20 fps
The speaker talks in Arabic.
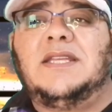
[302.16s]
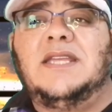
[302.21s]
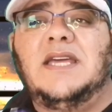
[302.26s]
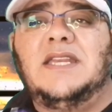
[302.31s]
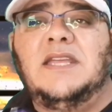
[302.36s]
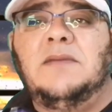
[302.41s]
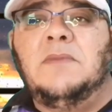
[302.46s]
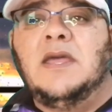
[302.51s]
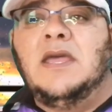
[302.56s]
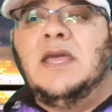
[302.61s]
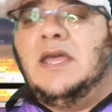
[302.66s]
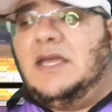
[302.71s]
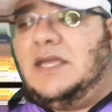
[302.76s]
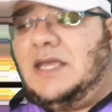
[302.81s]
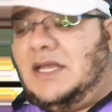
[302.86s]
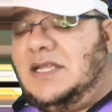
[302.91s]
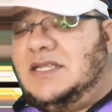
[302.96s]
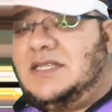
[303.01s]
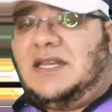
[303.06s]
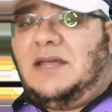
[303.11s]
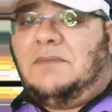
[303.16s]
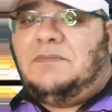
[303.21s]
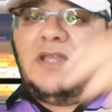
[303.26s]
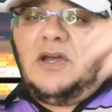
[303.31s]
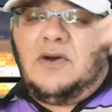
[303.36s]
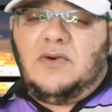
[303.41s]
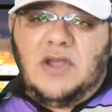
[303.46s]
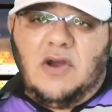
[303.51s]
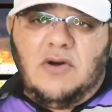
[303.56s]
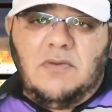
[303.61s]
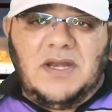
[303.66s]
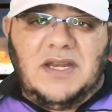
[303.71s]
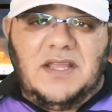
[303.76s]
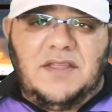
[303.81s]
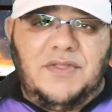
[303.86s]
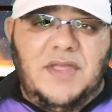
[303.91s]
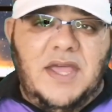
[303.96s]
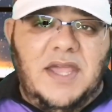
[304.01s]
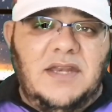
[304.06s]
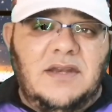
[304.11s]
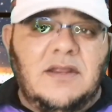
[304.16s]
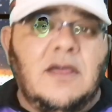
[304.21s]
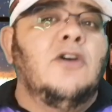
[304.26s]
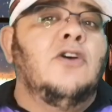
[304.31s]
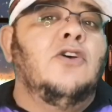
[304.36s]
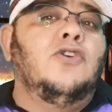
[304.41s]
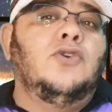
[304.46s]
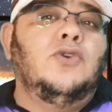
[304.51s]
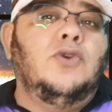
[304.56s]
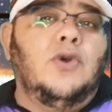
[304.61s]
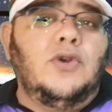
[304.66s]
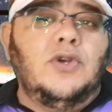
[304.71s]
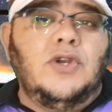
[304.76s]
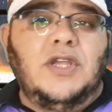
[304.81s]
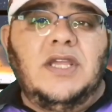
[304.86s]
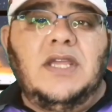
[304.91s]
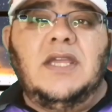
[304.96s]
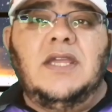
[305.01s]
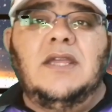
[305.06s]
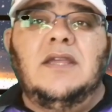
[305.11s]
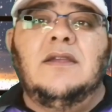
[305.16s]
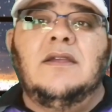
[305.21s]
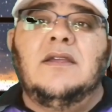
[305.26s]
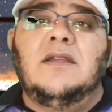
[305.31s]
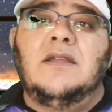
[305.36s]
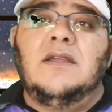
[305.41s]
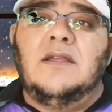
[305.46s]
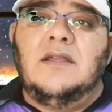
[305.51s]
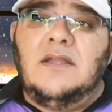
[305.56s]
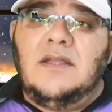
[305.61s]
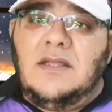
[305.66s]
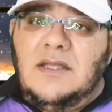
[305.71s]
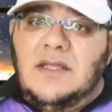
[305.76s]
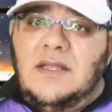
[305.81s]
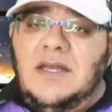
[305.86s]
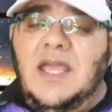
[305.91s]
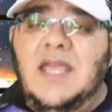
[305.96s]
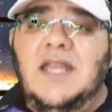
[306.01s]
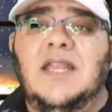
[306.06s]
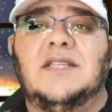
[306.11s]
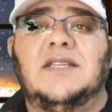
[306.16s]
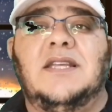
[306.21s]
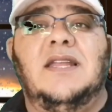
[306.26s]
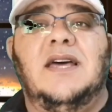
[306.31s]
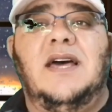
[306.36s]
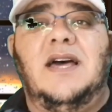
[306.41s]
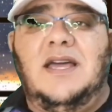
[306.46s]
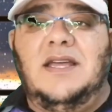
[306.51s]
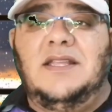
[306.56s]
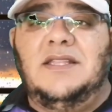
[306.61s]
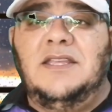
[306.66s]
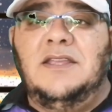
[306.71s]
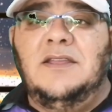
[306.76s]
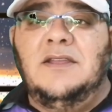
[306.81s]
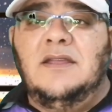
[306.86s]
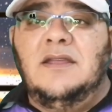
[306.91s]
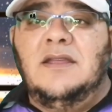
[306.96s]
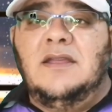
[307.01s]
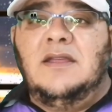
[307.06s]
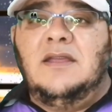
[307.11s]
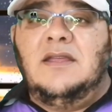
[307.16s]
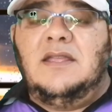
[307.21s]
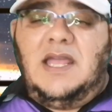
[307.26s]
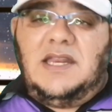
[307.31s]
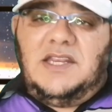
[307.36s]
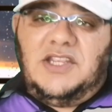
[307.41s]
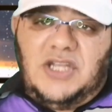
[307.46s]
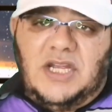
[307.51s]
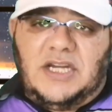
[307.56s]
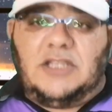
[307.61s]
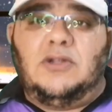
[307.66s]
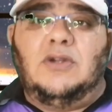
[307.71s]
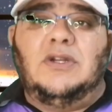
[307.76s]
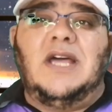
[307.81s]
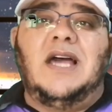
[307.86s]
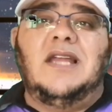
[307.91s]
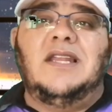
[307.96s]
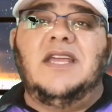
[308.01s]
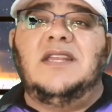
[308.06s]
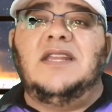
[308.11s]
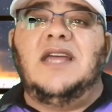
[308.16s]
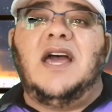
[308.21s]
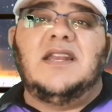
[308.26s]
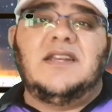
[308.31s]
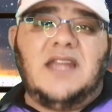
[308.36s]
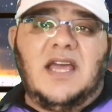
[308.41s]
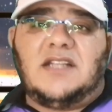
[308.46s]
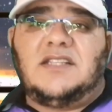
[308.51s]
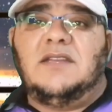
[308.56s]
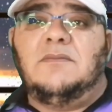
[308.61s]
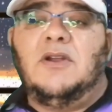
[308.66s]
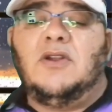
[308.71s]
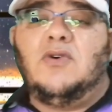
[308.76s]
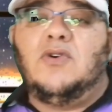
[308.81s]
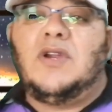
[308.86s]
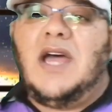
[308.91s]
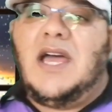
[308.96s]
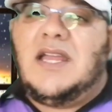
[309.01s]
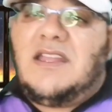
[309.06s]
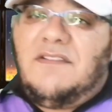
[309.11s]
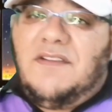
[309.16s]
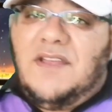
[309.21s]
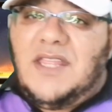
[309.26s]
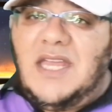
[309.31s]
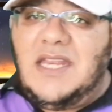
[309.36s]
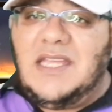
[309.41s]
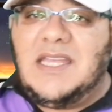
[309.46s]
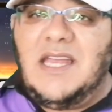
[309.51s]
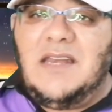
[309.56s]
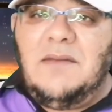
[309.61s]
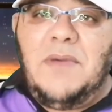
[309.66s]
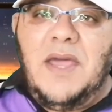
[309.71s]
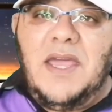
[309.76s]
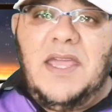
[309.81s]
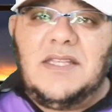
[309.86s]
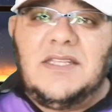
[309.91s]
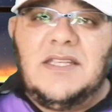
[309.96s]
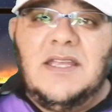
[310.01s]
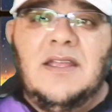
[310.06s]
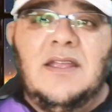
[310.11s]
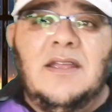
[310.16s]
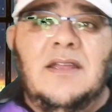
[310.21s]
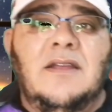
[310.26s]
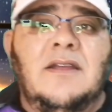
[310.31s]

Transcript: الكريم يعني سنبدأ يوم الاثنين ننهي ليلة الأحد يعني شرط علينا أن نختم القرآن في ذلك البيت